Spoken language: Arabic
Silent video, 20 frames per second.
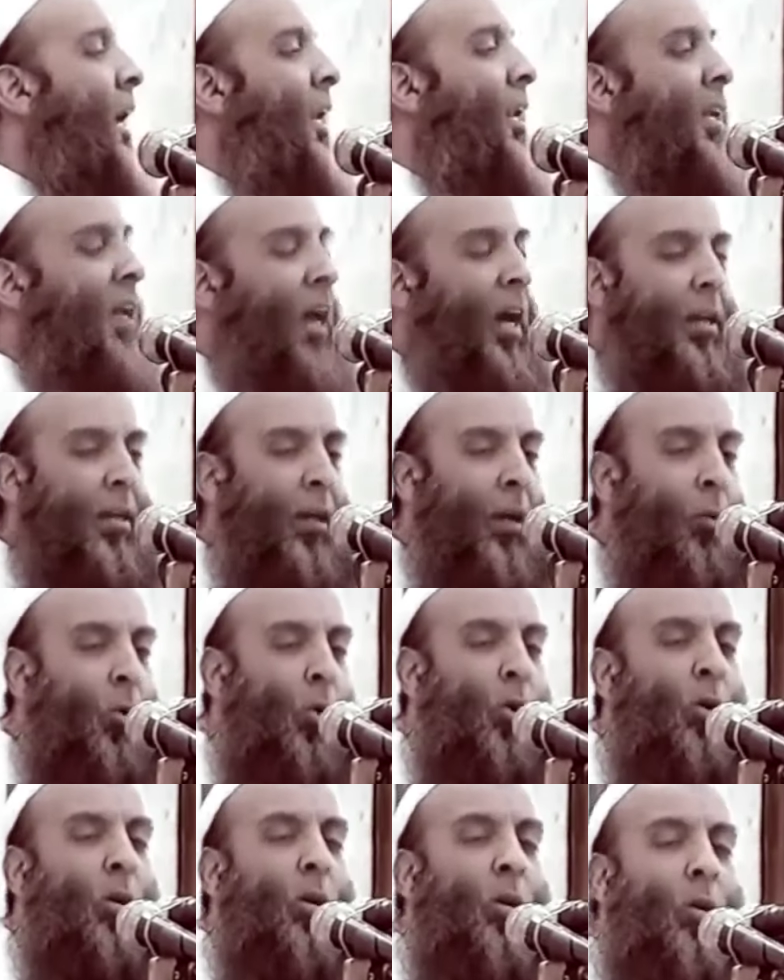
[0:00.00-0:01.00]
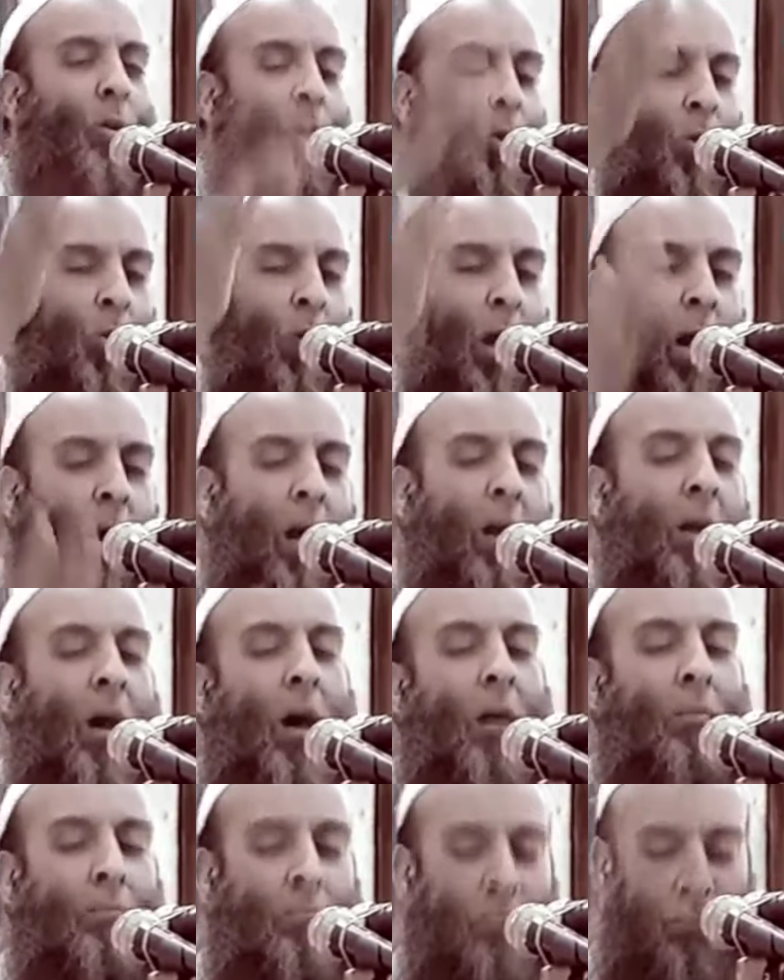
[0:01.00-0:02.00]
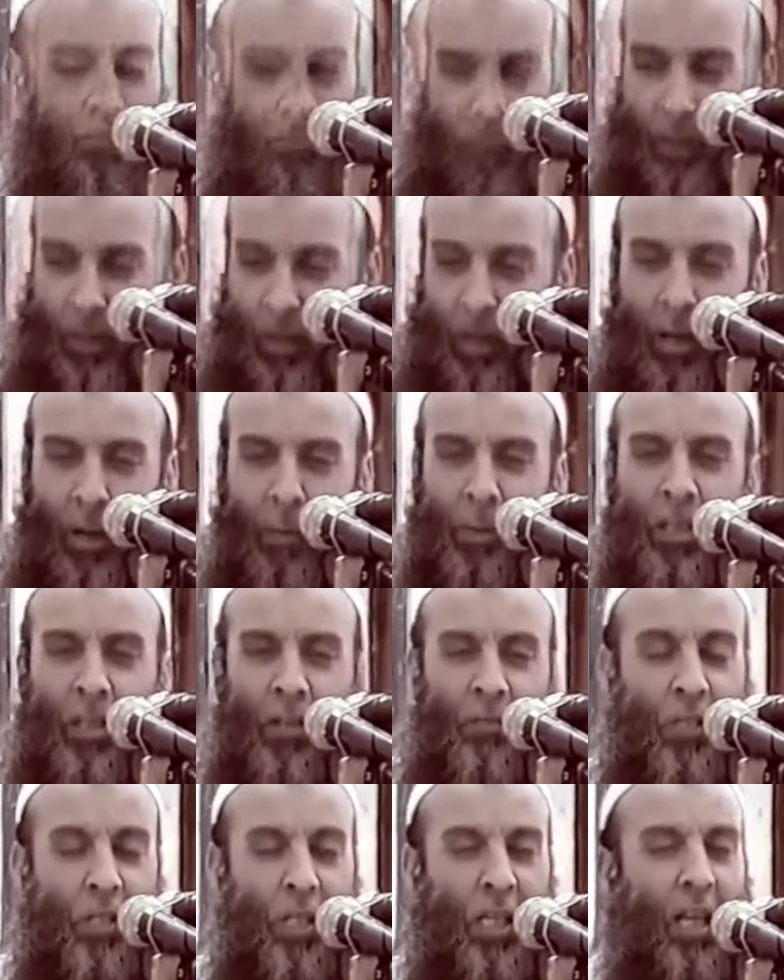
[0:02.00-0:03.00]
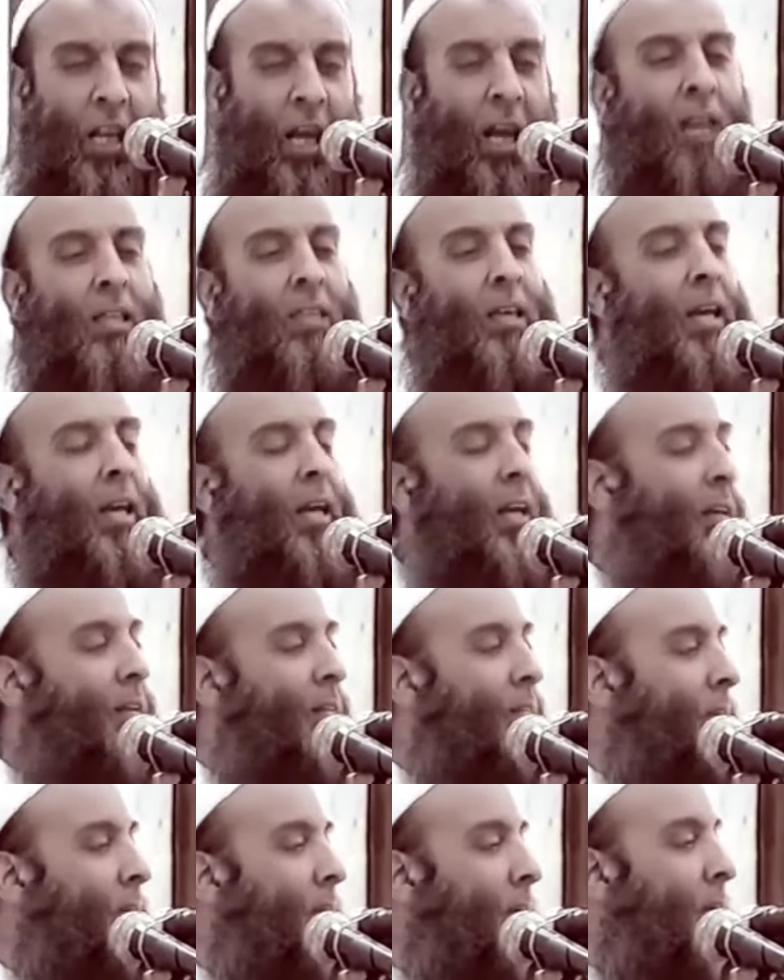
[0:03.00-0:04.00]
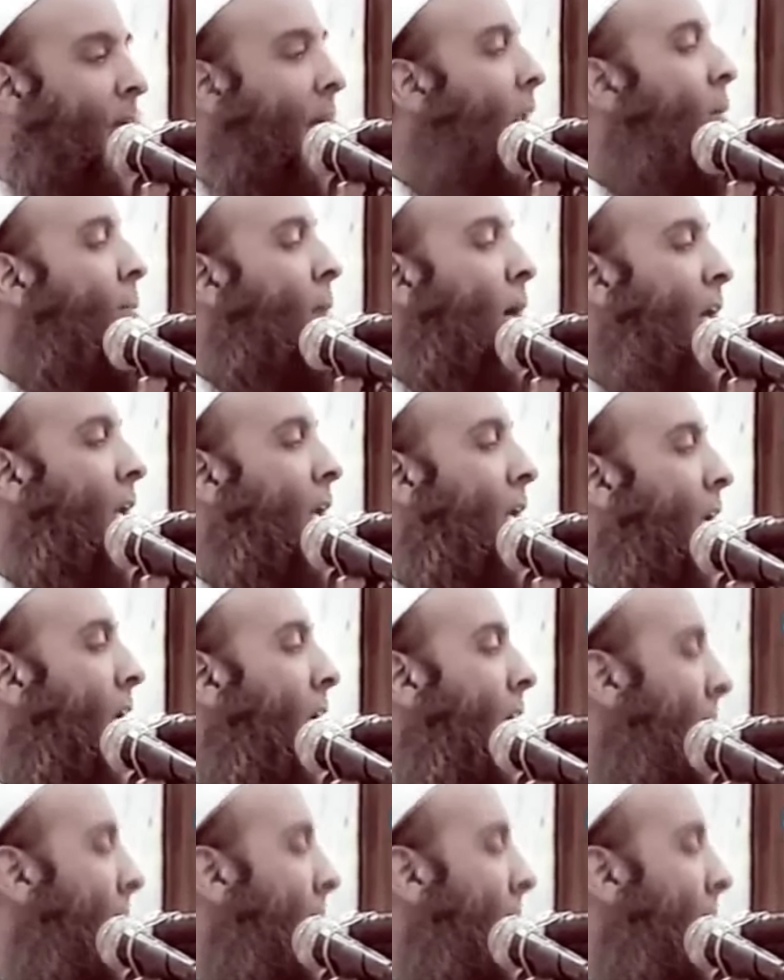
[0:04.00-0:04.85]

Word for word: عليه ان يقول هو حرام انما التفصيل هذا لا محل